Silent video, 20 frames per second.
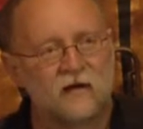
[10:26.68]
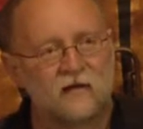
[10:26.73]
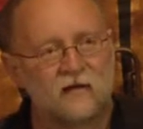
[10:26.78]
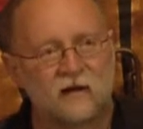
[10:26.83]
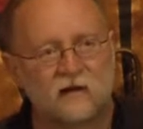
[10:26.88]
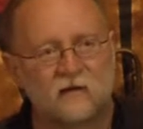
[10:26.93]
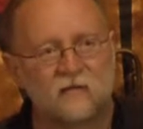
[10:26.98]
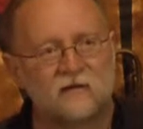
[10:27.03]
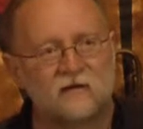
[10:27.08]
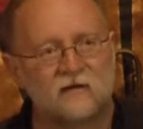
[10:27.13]

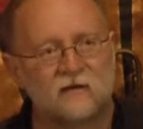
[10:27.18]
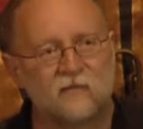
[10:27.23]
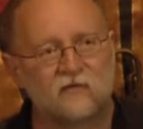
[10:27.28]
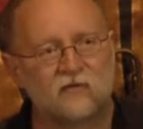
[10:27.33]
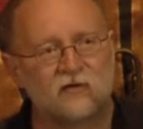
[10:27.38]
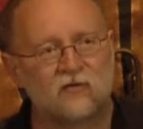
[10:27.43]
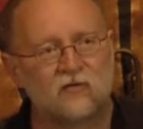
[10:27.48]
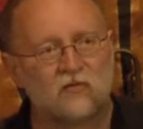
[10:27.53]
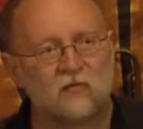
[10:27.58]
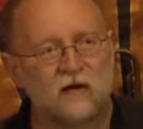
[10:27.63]
Natomiast nie
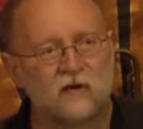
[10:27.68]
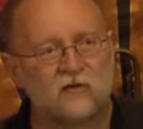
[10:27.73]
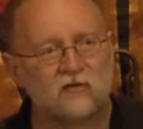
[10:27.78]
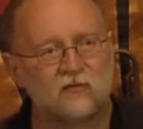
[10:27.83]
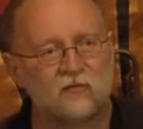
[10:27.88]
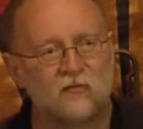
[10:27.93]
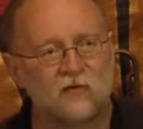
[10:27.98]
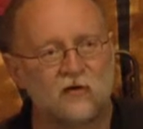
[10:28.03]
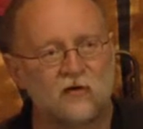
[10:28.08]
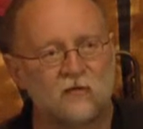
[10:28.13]

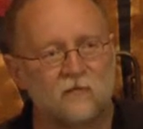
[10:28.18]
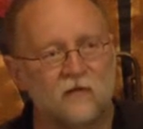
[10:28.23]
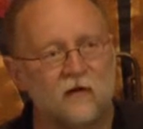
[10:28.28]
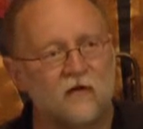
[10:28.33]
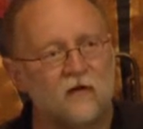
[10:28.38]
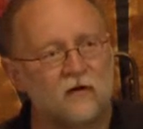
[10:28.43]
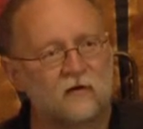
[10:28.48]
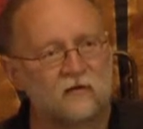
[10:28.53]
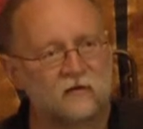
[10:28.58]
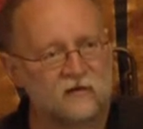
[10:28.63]
przetłumaczył boj
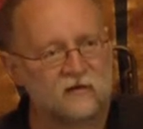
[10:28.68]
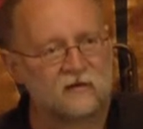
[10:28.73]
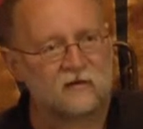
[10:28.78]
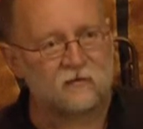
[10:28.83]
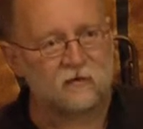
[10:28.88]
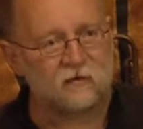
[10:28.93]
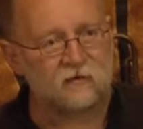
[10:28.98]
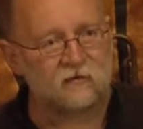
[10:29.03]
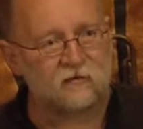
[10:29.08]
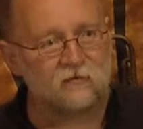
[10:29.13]
Małego
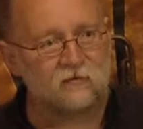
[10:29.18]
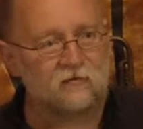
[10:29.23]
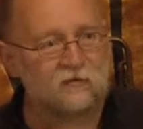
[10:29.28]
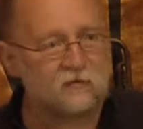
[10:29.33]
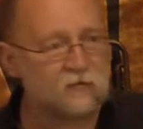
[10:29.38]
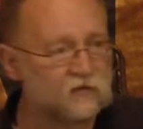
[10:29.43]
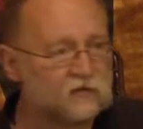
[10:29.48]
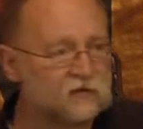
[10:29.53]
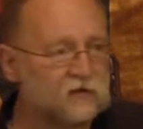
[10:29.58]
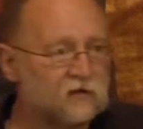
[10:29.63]
Testamentu, co
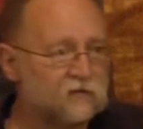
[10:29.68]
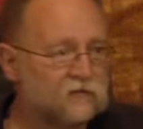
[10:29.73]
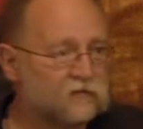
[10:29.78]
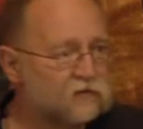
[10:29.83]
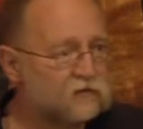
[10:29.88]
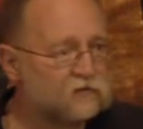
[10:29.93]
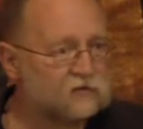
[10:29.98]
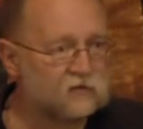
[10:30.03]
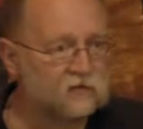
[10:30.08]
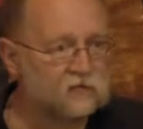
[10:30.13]

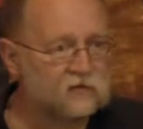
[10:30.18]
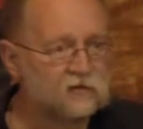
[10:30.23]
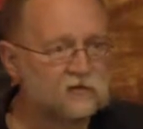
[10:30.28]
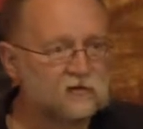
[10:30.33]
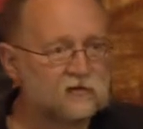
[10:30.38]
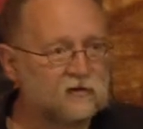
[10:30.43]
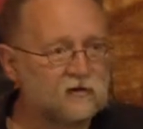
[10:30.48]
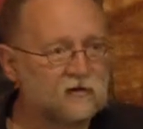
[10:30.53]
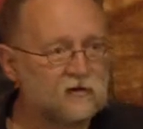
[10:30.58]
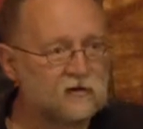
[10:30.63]
postanowiłem
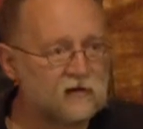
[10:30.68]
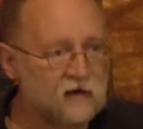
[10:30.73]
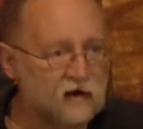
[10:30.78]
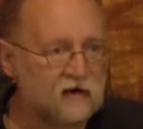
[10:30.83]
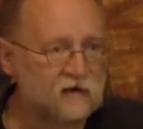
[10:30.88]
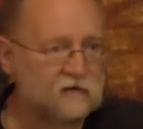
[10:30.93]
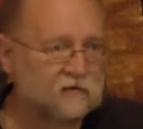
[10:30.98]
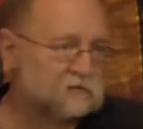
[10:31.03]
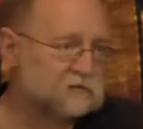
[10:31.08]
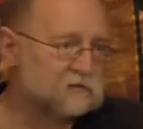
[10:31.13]
zrobić
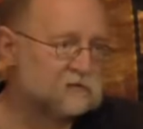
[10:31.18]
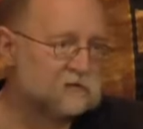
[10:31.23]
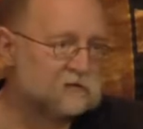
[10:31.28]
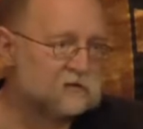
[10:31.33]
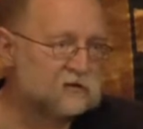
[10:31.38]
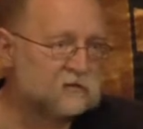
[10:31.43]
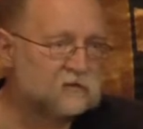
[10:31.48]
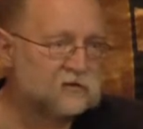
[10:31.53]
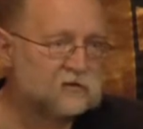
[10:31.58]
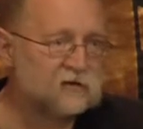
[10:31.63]
ja
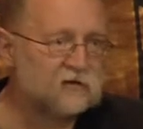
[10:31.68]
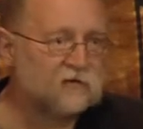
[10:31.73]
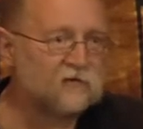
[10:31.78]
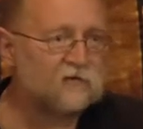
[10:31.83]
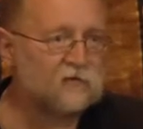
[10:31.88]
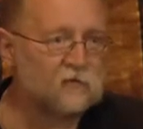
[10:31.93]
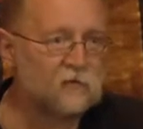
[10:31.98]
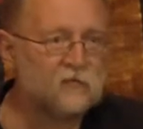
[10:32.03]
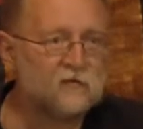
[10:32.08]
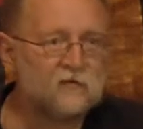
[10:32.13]
żeby się
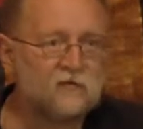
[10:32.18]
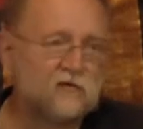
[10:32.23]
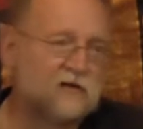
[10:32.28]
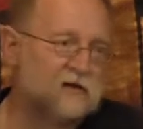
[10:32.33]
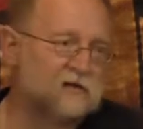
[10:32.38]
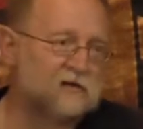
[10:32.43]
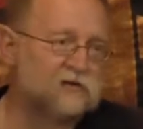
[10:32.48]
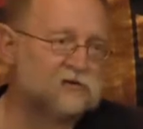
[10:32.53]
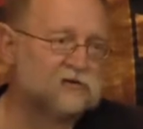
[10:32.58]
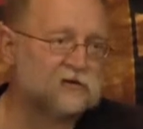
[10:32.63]
wkupić w
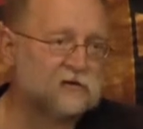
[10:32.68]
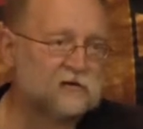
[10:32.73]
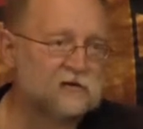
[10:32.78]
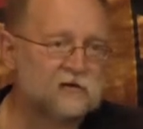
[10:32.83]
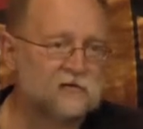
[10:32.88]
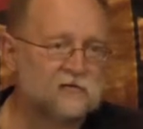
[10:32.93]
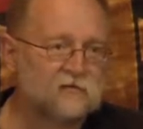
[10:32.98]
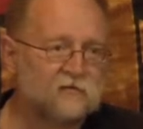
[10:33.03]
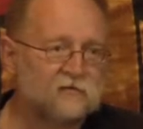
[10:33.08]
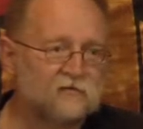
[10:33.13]
łaski
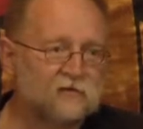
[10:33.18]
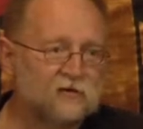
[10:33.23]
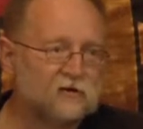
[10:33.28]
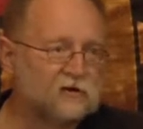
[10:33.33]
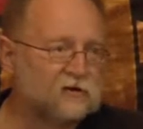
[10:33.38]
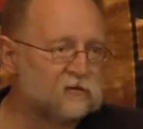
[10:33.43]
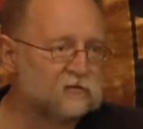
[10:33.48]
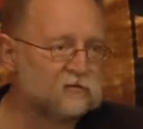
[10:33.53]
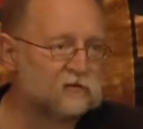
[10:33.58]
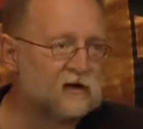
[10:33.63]
czytelników, co się
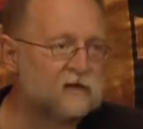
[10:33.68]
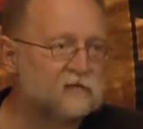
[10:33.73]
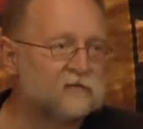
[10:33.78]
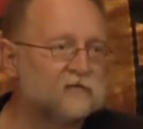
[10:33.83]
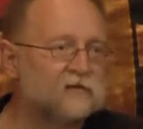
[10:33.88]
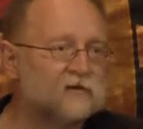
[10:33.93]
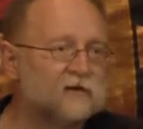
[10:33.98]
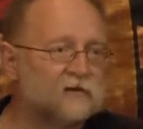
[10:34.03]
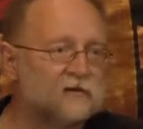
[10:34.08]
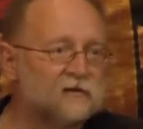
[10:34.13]
nie udało
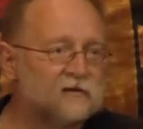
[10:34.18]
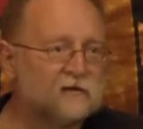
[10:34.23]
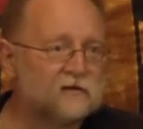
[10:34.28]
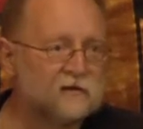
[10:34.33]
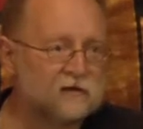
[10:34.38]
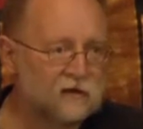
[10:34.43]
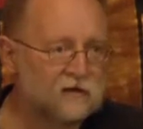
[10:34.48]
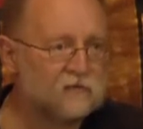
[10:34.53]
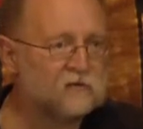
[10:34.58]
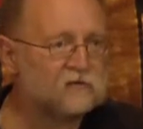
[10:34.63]
wtedy.
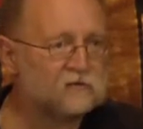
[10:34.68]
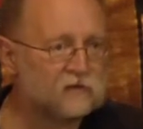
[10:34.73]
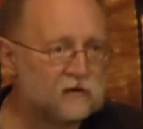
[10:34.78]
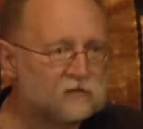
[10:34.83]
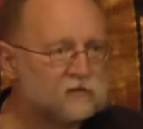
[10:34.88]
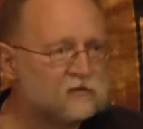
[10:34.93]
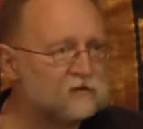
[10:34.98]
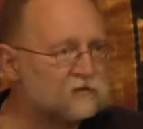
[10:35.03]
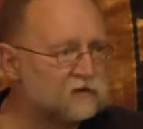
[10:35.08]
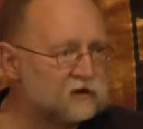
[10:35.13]
Natomiast
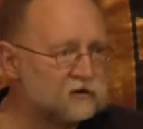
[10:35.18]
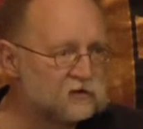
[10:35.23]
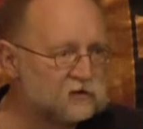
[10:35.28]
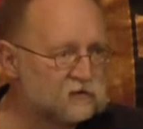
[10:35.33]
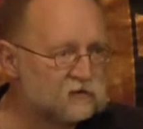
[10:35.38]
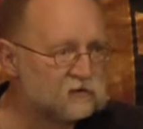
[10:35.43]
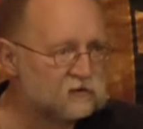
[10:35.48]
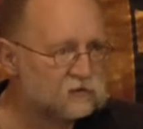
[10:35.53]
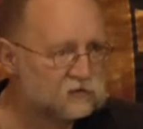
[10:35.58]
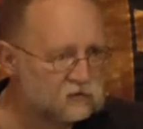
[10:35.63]
udało się wydać
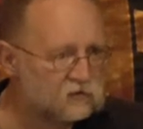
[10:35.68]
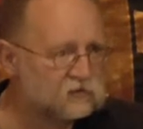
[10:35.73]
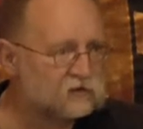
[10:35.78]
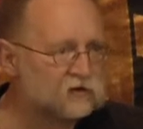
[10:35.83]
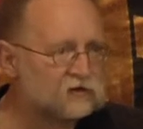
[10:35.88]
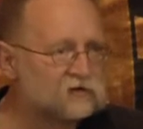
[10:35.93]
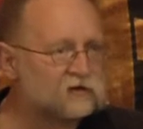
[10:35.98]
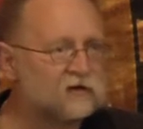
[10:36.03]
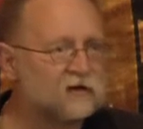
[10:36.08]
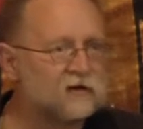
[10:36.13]

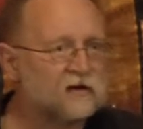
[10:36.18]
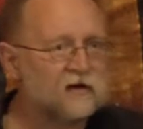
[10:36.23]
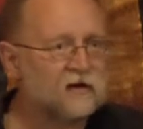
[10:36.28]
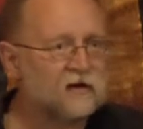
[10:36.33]
książeczkę,